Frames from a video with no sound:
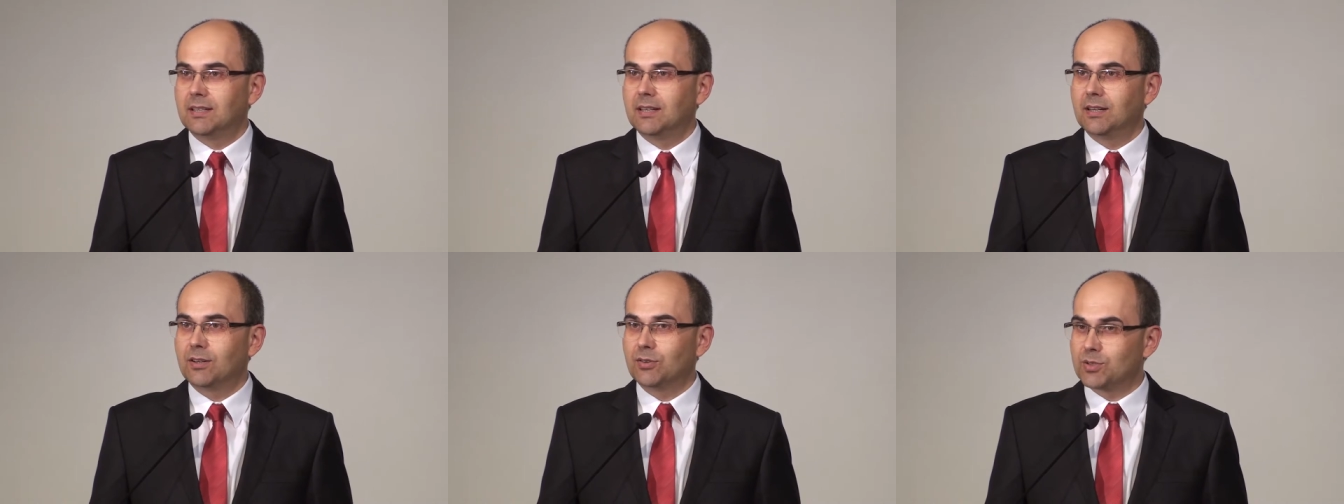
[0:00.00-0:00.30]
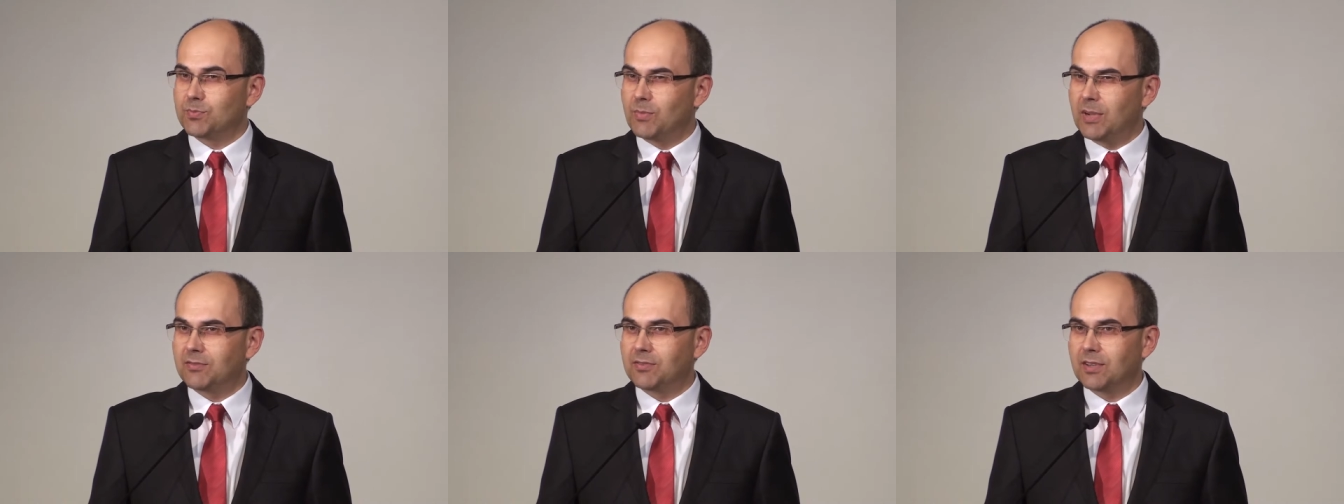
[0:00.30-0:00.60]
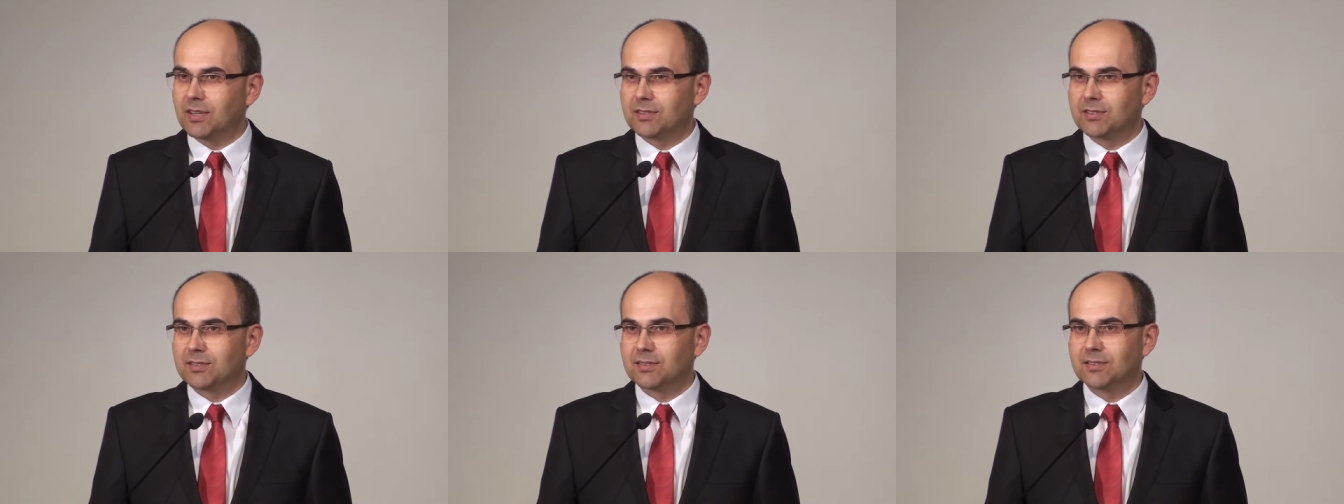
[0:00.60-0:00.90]

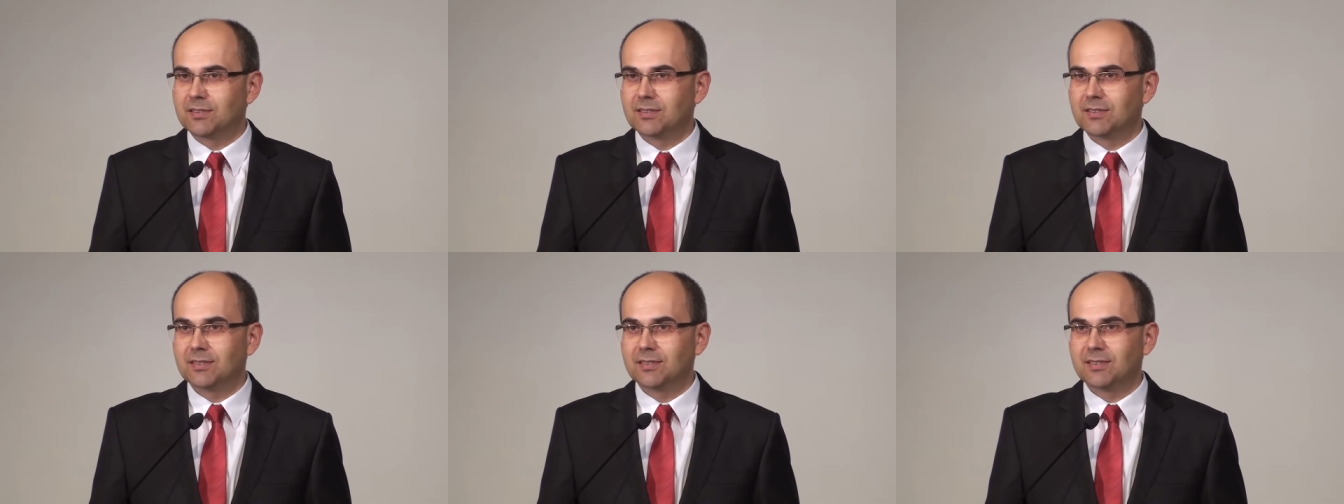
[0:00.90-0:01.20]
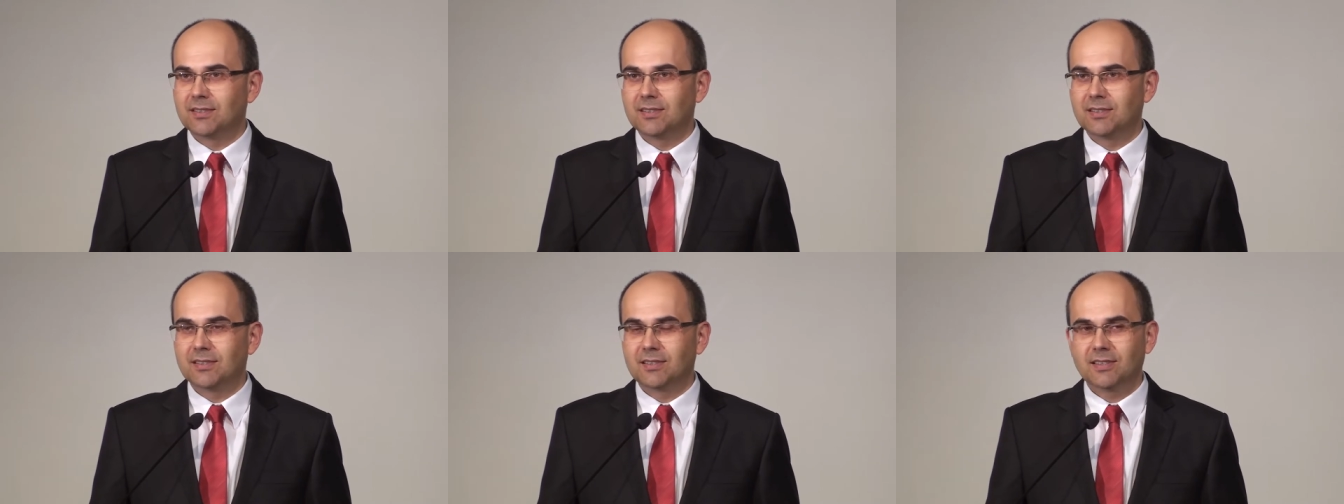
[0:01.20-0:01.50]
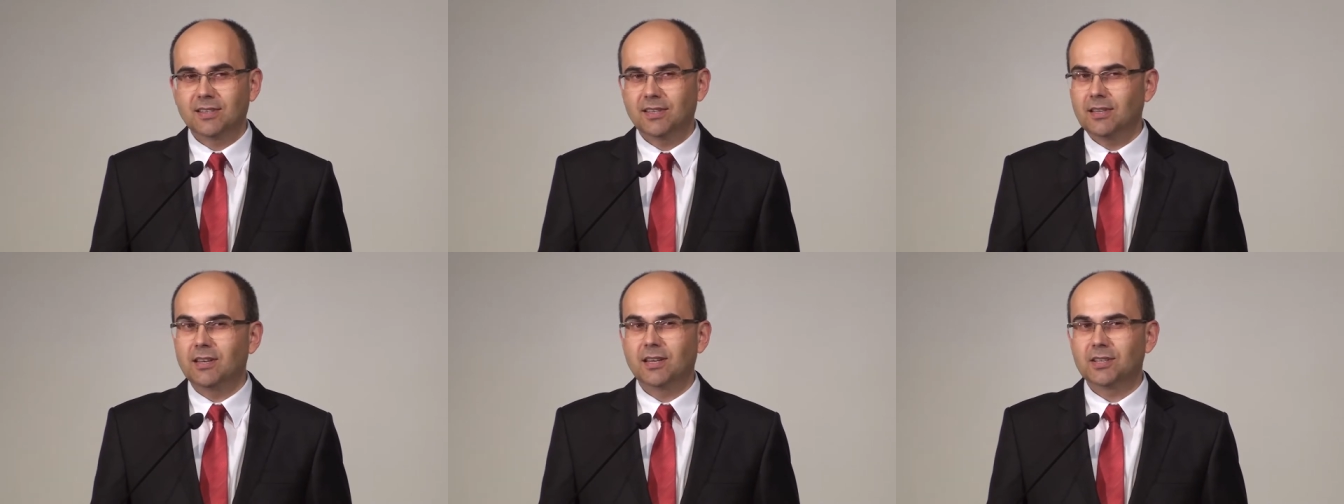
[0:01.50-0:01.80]
rozmawiać
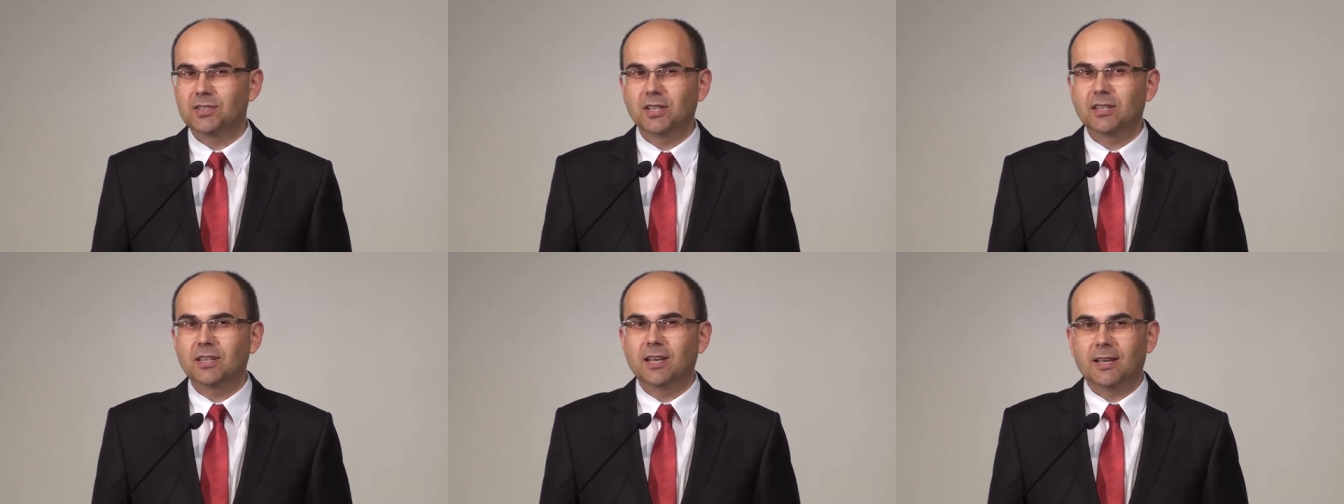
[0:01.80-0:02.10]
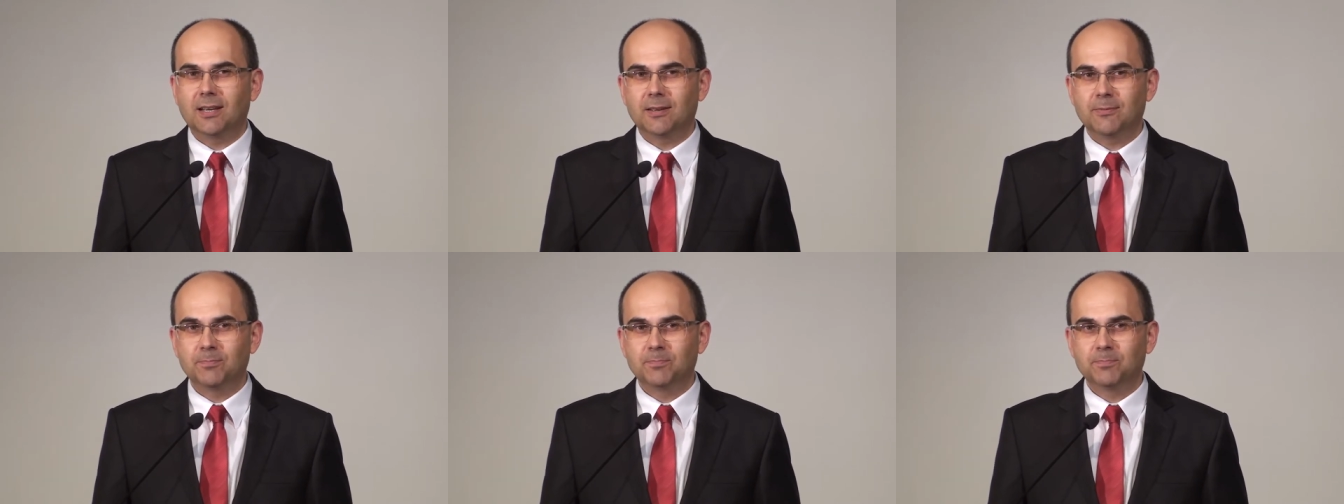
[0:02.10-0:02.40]
ile się da.